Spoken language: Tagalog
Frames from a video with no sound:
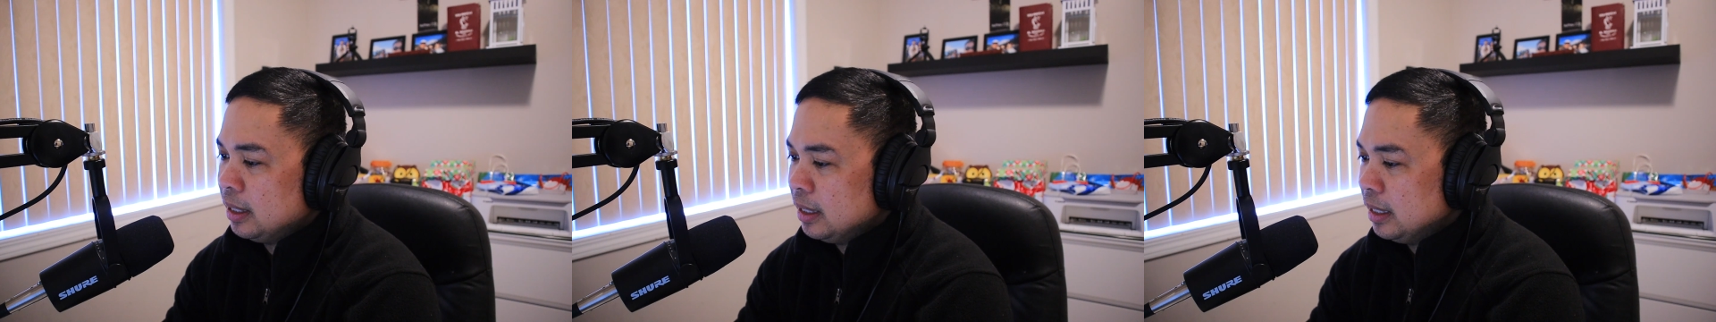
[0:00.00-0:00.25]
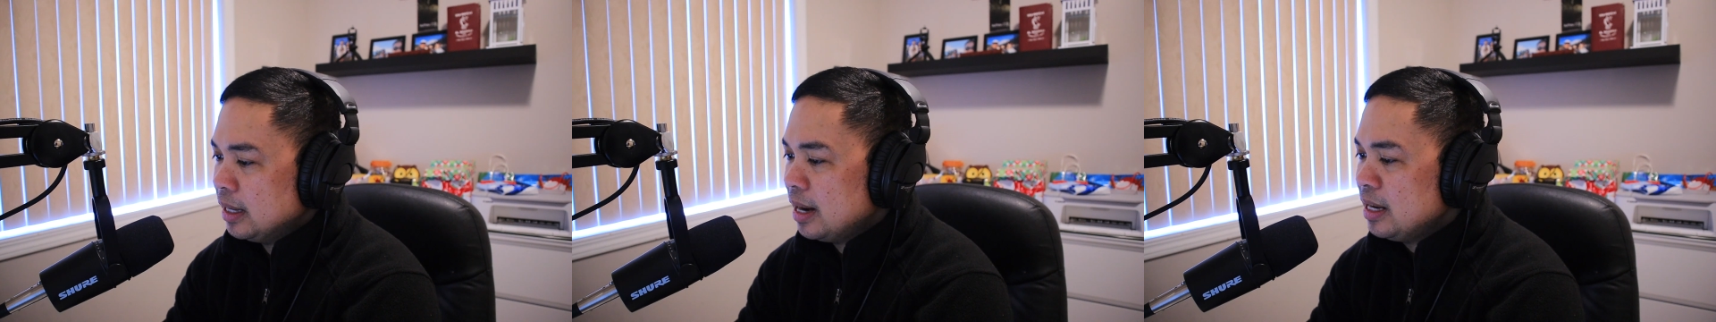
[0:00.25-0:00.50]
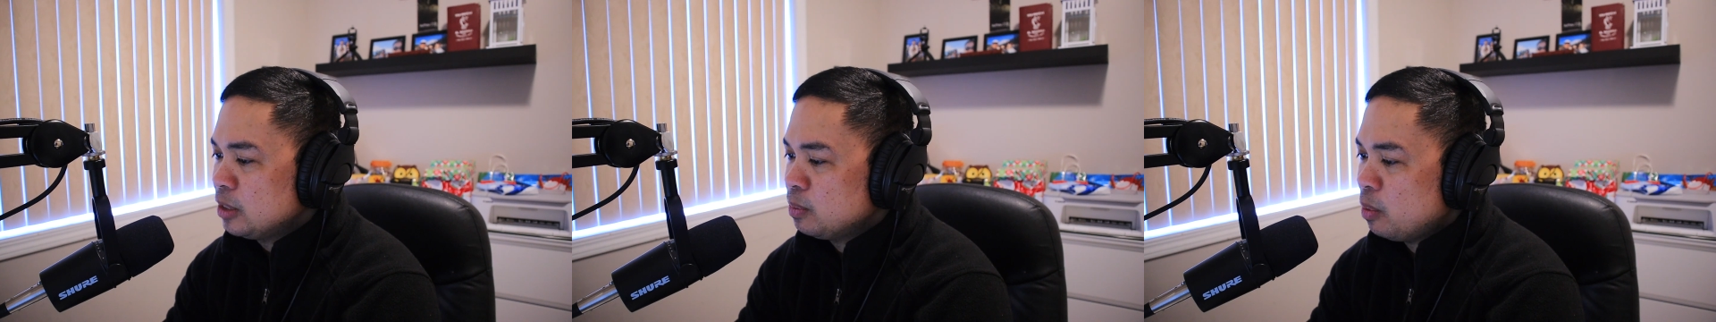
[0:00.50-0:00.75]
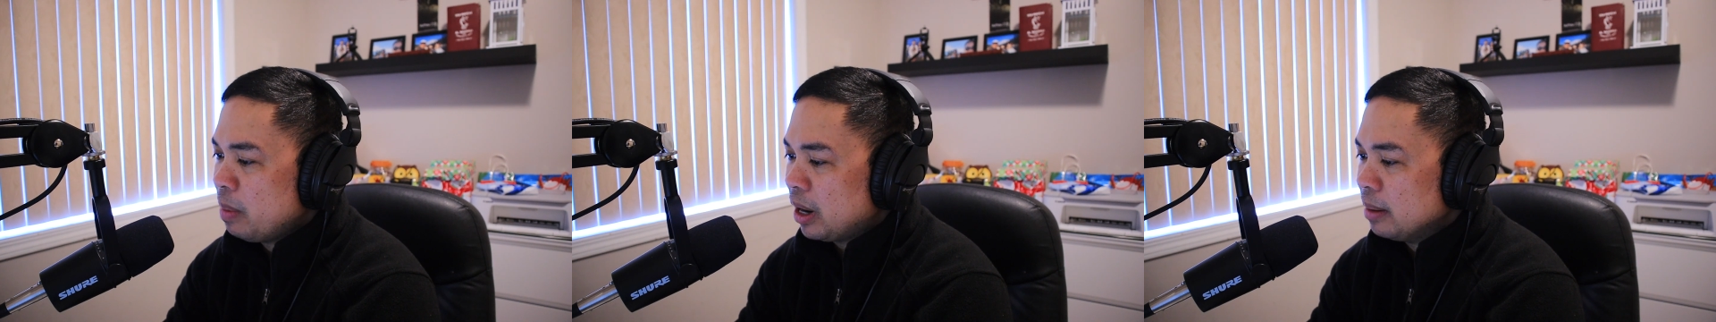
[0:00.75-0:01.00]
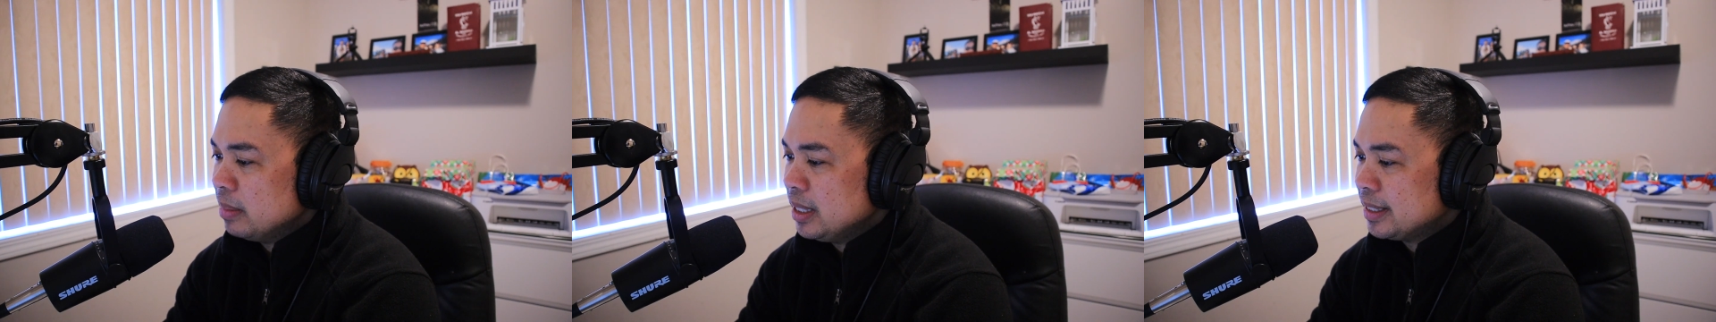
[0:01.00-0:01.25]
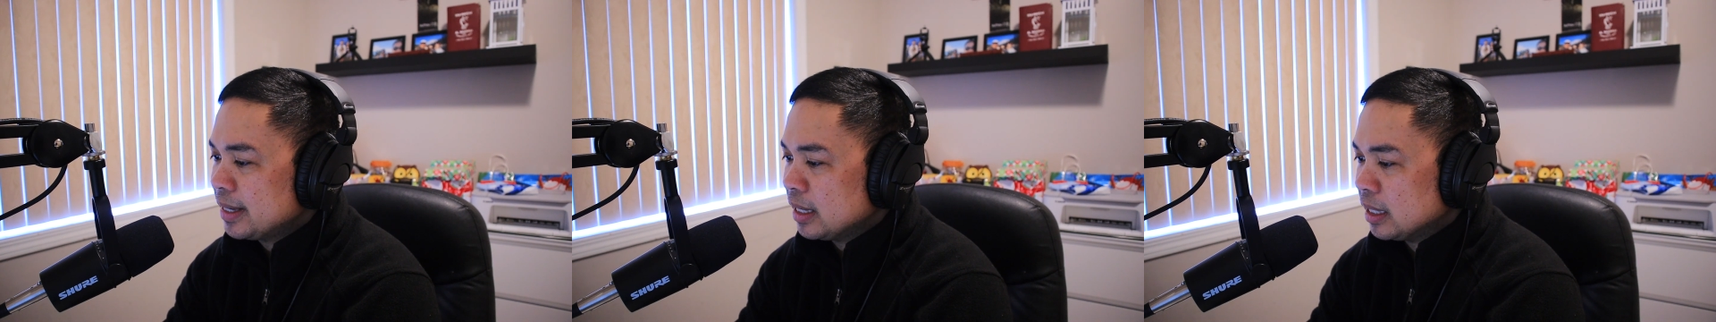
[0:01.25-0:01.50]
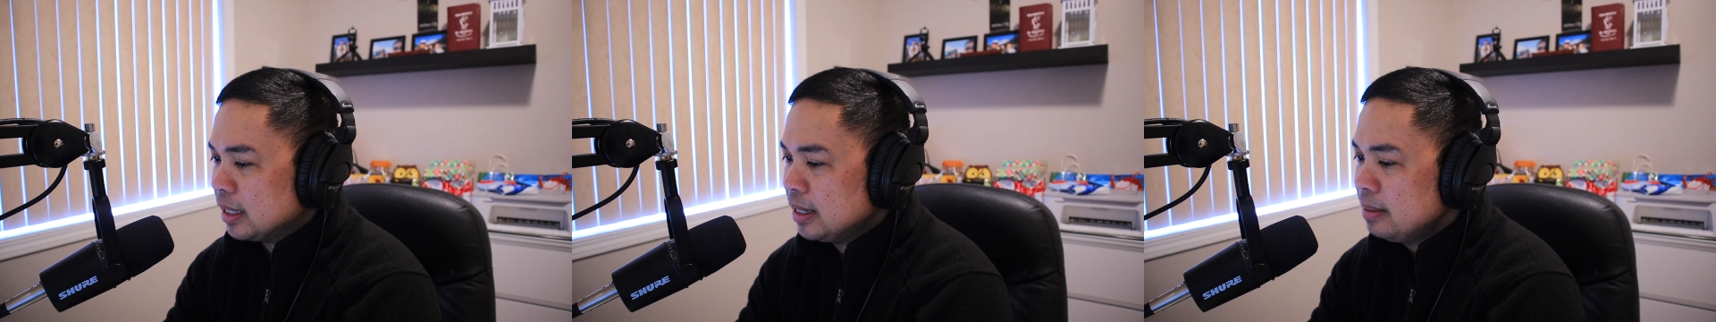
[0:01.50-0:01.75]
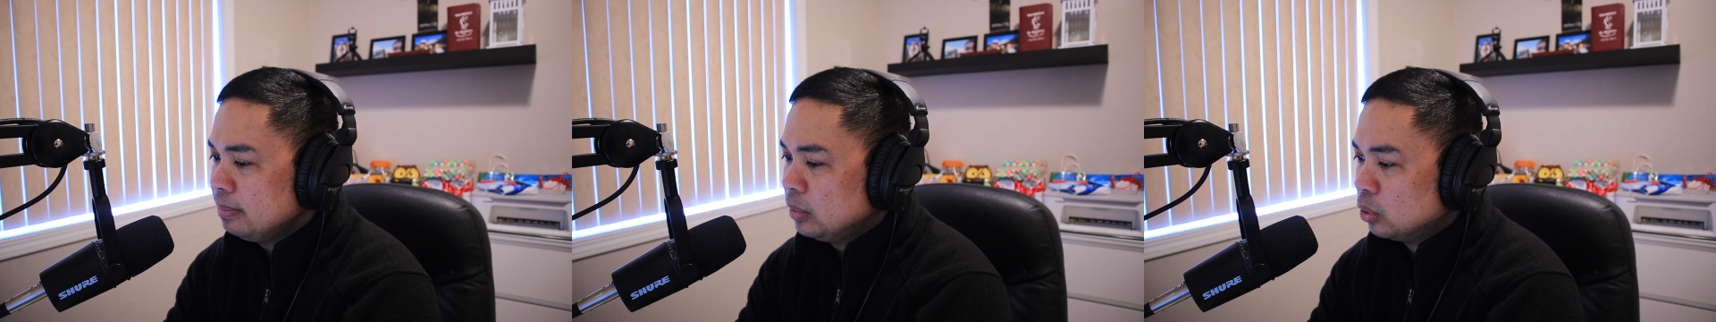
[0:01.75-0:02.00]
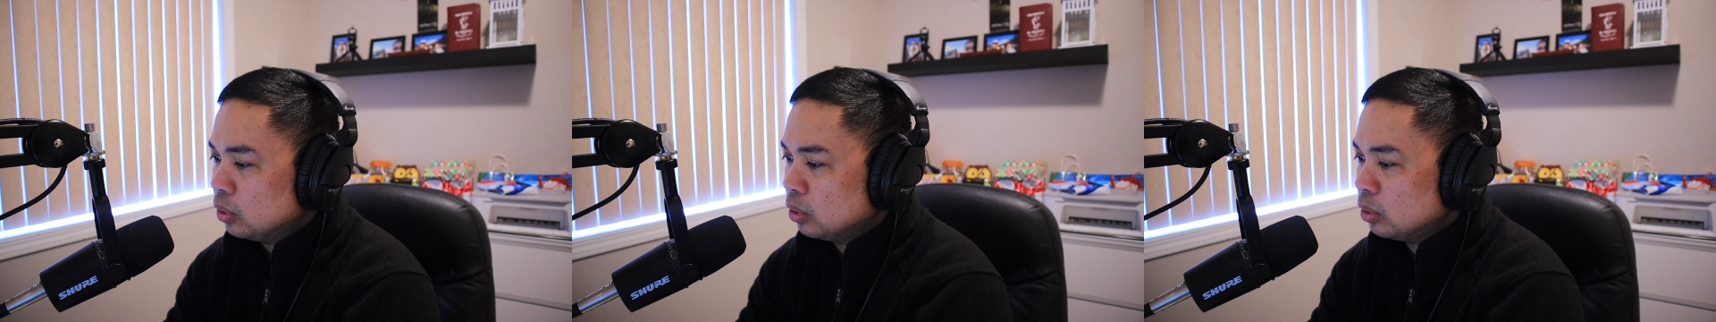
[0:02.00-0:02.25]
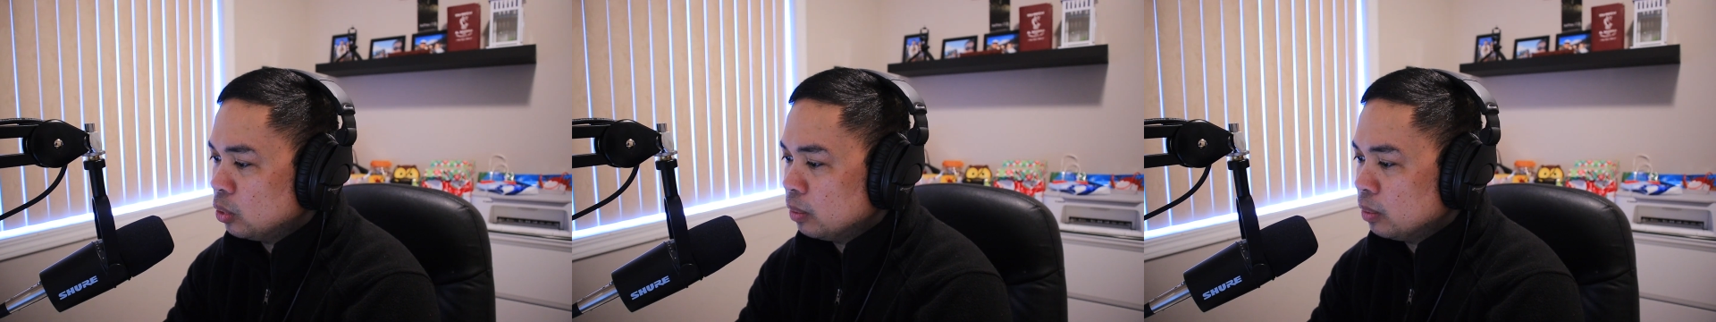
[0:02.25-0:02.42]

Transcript: Inalis mo ba kami sa Ehipto